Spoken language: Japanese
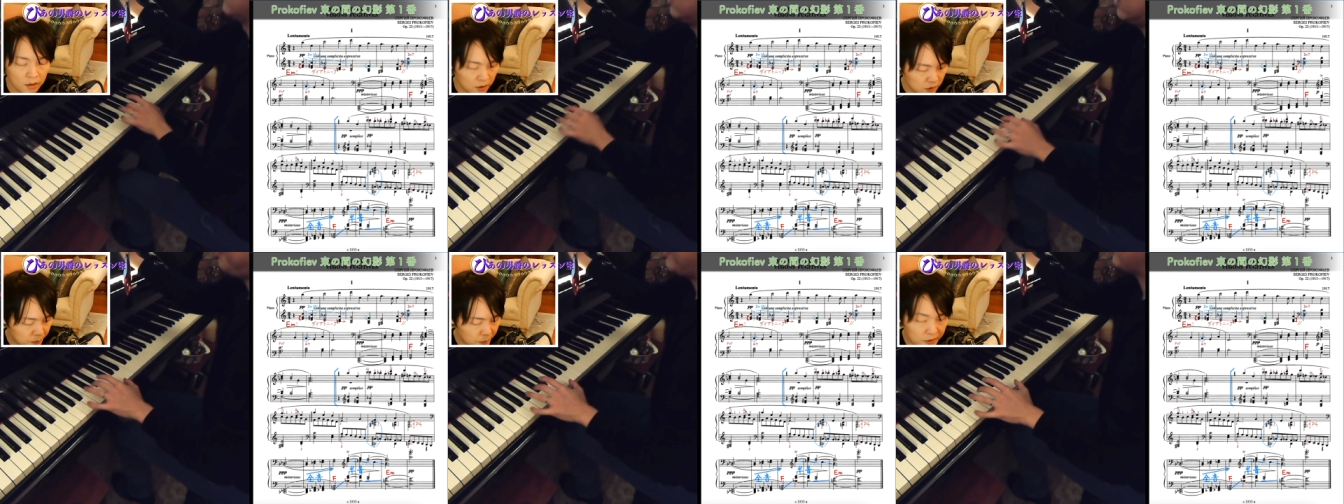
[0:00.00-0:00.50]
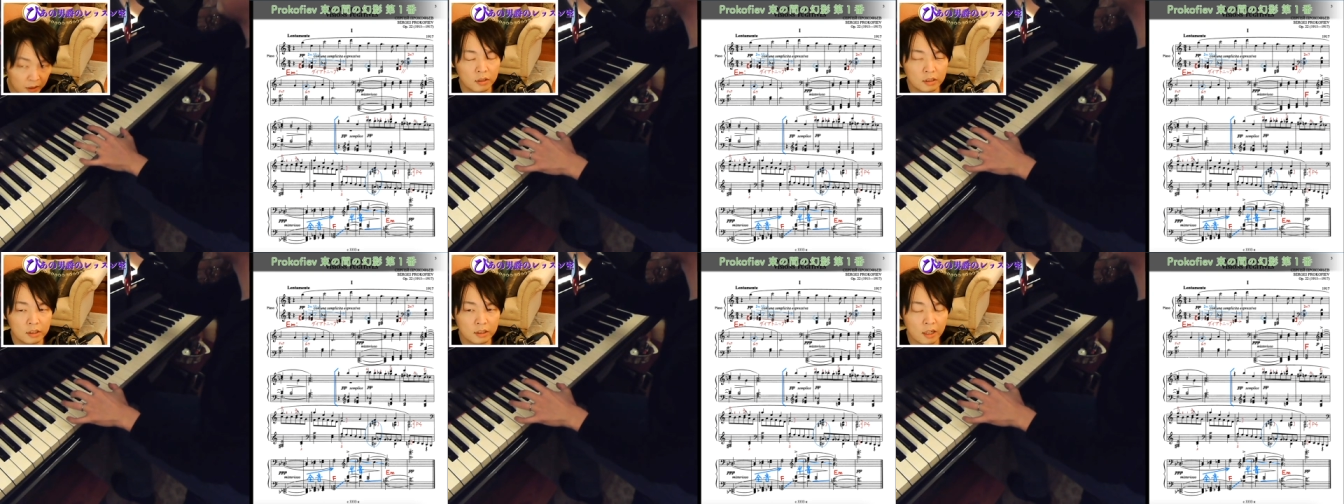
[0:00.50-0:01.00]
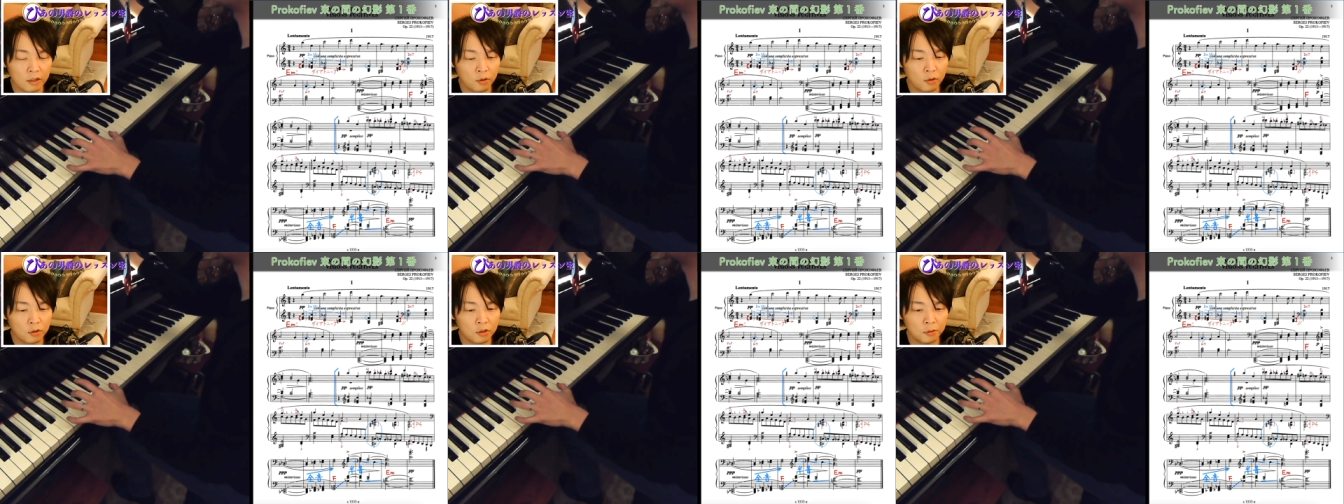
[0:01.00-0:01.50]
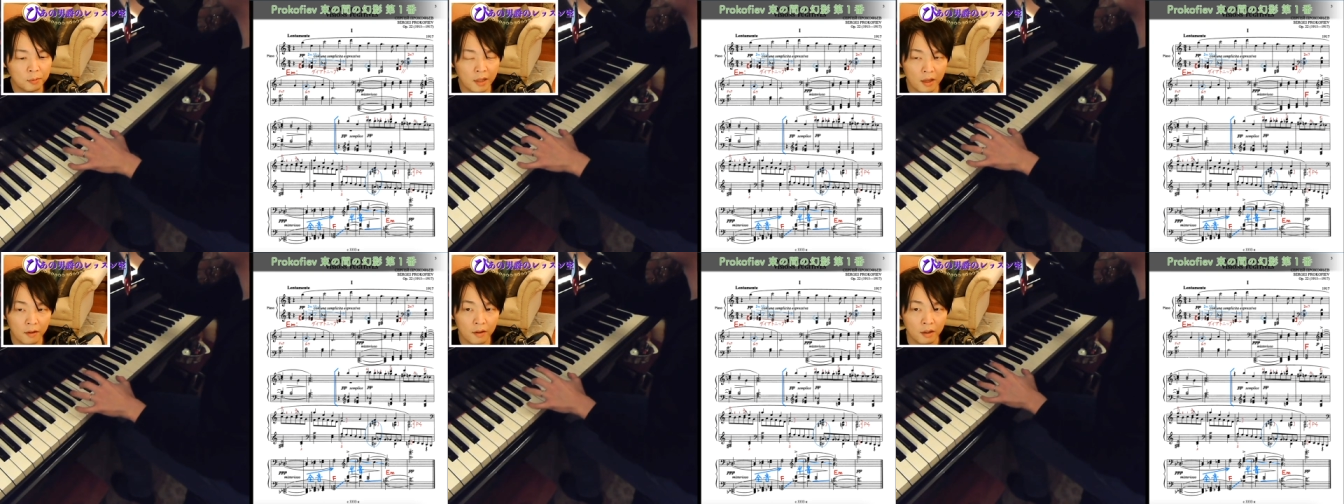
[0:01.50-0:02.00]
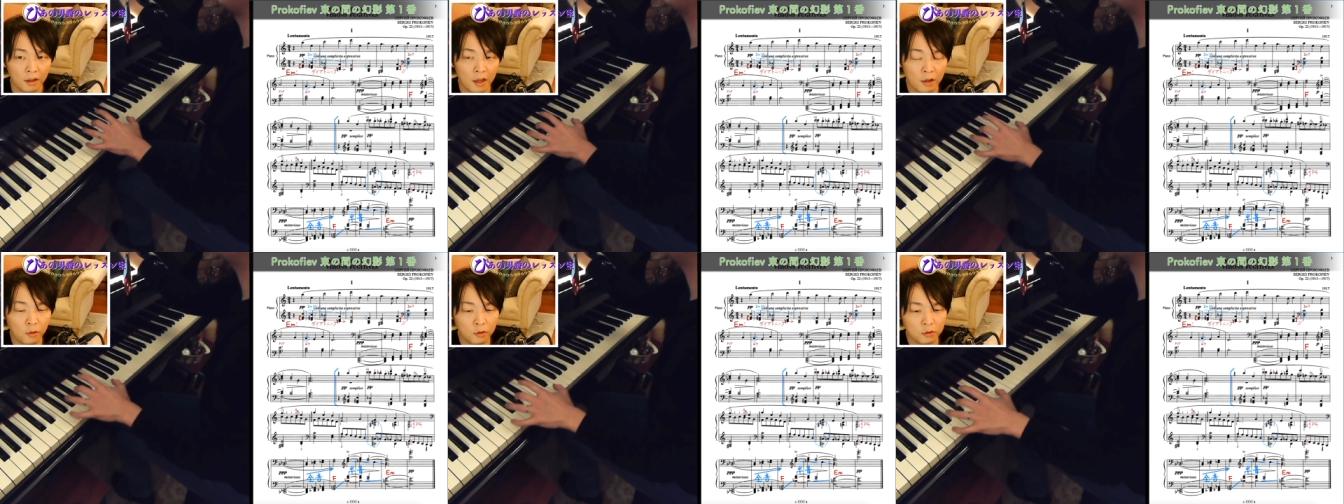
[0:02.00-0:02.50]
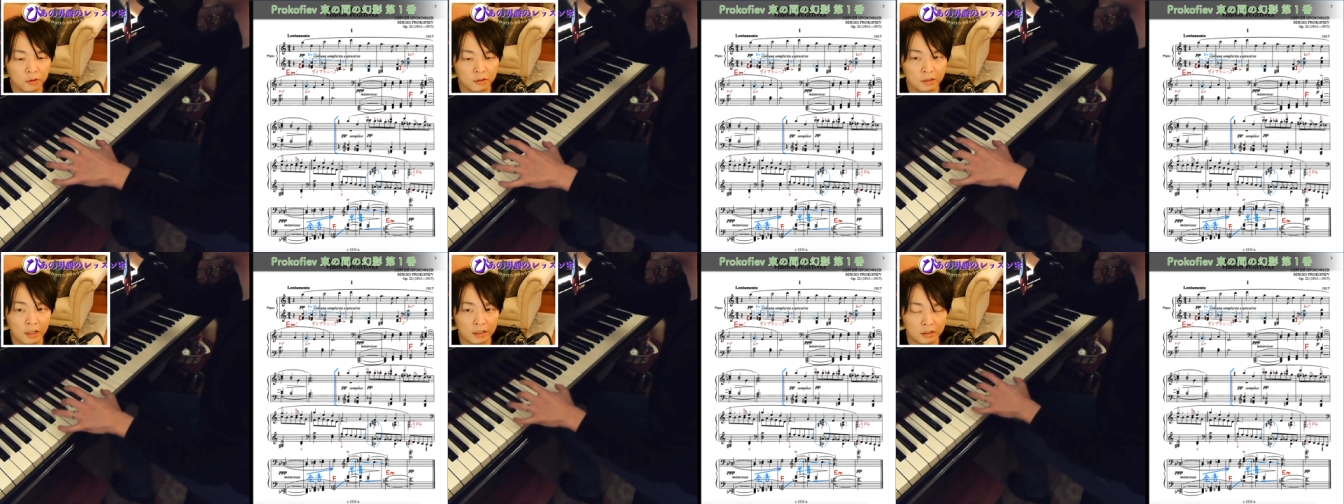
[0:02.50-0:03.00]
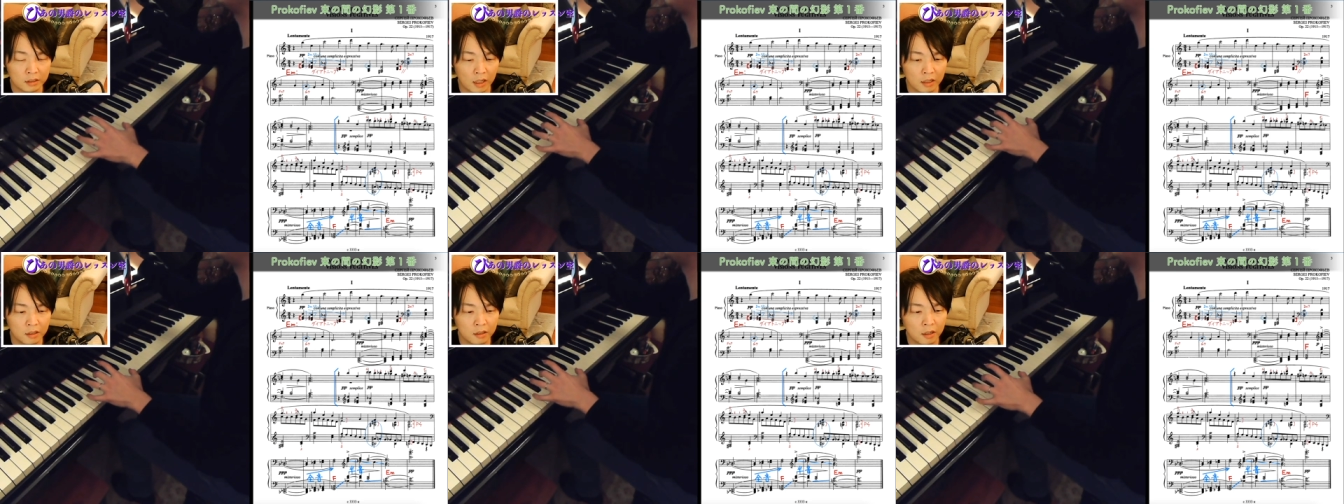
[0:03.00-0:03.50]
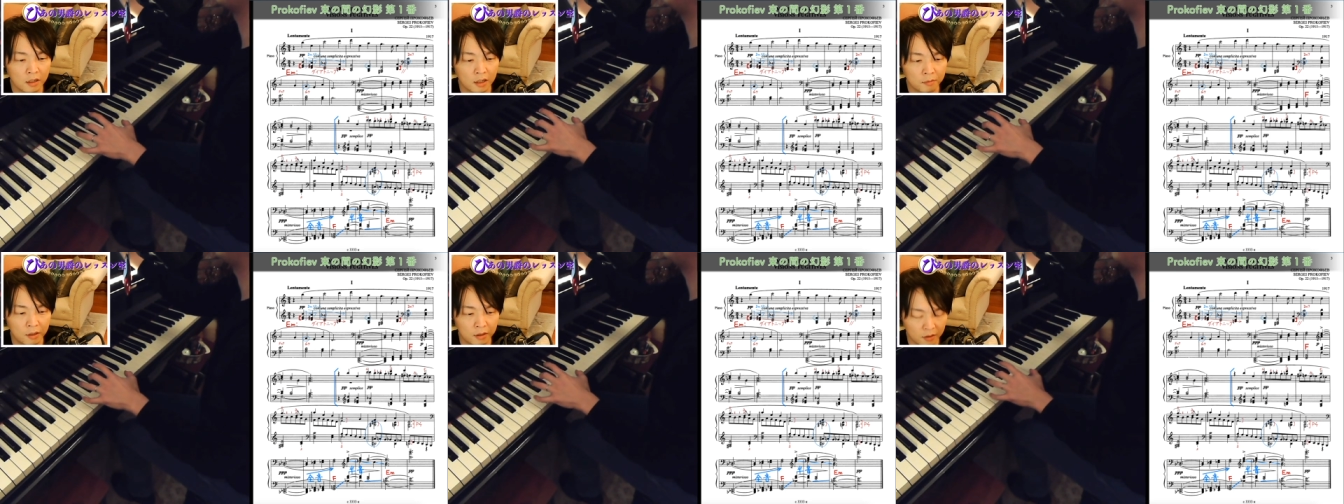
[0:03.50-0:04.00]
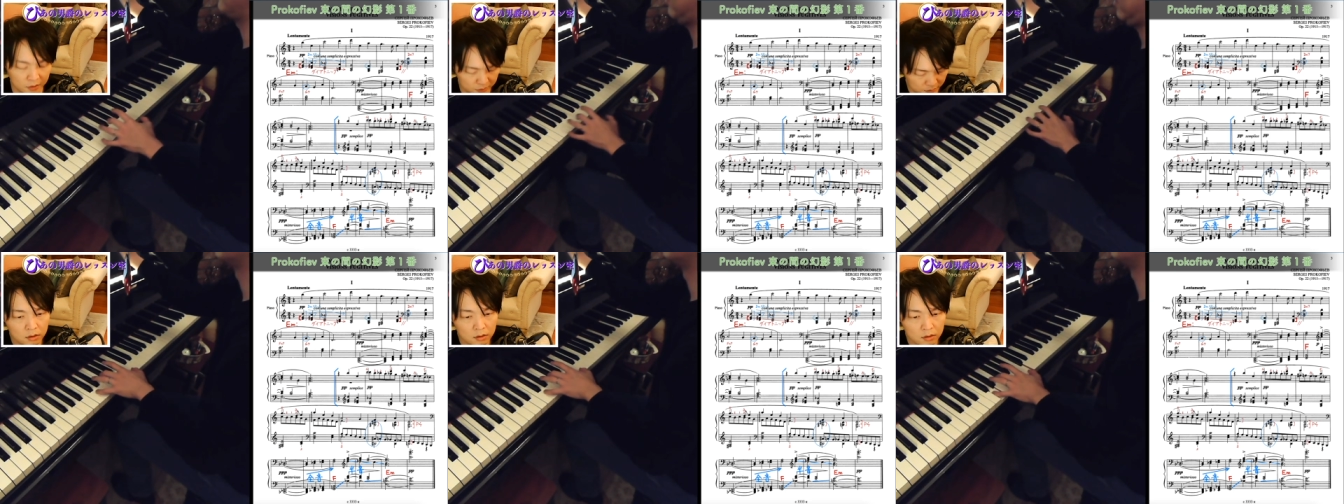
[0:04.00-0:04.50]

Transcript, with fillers: すべて135の指で平行移動する形で弾いてあげればいいです。